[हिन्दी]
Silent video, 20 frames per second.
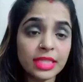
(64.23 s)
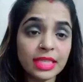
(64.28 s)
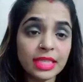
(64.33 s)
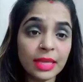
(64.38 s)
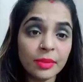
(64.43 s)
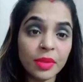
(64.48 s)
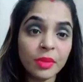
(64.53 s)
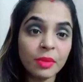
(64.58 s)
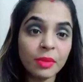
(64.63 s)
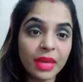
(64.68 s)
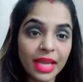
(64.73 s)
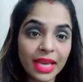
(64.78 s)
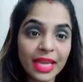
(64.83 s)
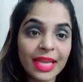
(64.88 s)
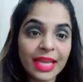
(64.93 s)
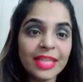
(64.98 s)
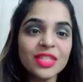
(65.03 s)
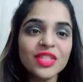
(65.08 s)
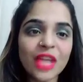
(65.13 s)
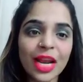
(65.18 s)
भी मेरे
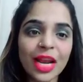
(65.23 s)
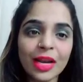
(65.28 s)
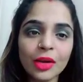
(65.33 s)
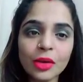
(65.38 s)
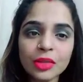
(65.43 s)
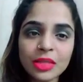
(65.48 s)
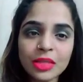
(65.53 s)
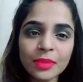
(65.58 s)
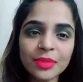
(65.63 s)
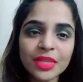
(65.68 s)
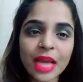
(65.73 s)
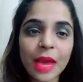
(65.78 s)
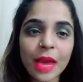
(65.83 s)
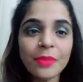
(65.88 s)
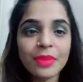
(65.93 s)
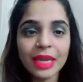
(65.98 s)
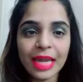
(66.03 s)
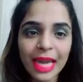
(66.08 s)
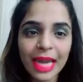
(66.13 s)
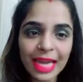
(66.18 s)
चैनल को सब्सक्राइब
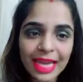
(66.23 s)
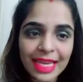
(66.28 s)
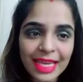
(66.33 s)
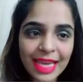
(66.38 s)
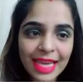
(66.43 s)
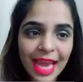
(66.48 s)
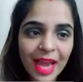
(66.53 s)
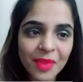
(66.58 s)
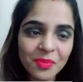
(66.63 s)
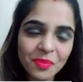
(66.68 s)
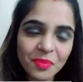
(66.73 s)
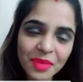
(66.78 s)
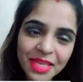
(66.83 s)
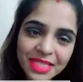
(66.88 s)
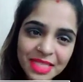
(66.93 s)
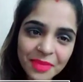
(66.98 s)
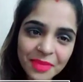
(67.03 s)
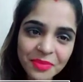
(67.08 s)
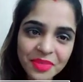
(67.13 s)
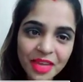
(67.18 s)
नहीं किया है प्लीज़
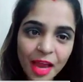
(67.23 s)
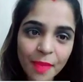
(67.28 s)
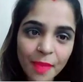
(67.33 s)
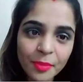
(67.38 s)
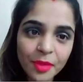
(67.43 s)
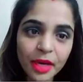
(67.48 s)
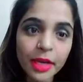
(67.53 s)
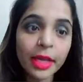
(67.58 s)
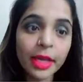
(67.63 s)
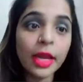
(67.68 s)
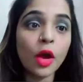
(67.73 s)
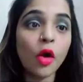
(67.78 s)
सब्सक्राइब कर लें